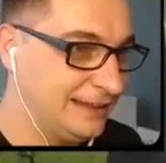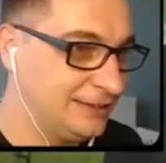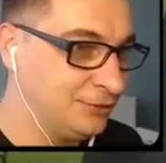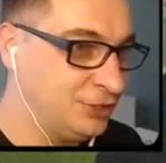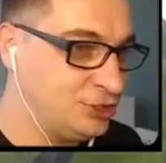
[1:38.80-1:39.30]

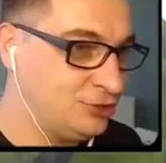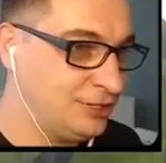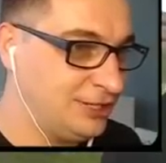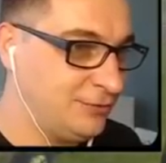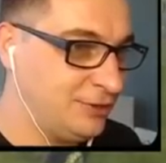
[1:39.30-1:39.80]
Ну ничего,
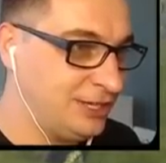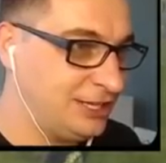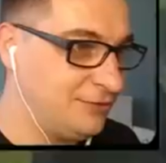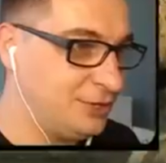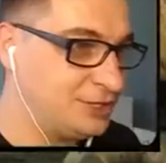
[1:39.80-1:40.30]
это, вы, это
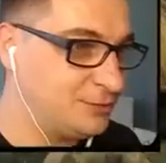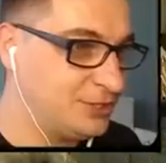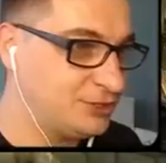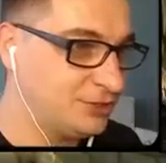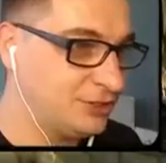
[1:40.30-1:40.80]
его не
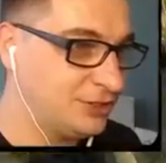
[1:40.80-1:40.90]
спасет.